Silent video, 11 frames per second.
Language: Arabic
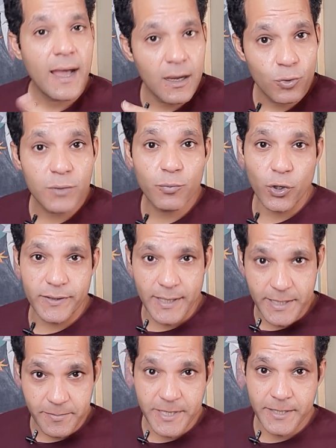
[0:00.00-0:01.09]
أو
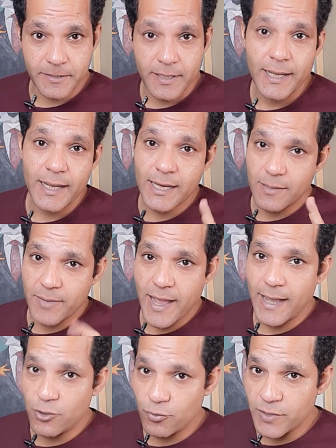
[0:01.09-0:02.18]
المغتربين اللي
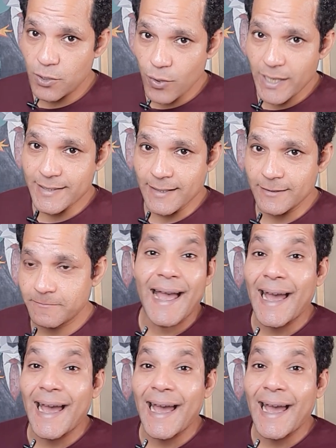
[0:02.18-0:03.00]
بيعانوا من الوحدة